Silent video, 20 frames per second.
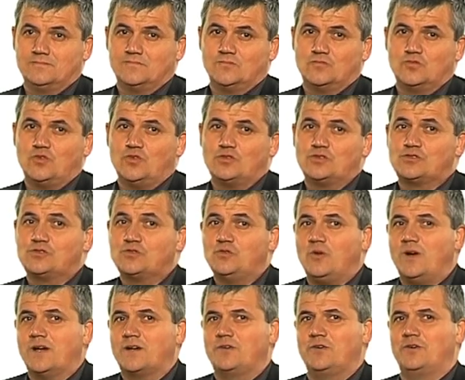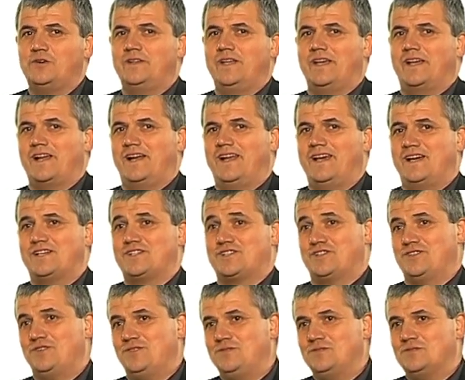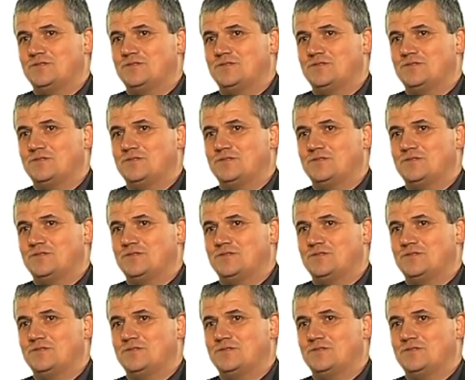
Oh, je crois que le décalage, non.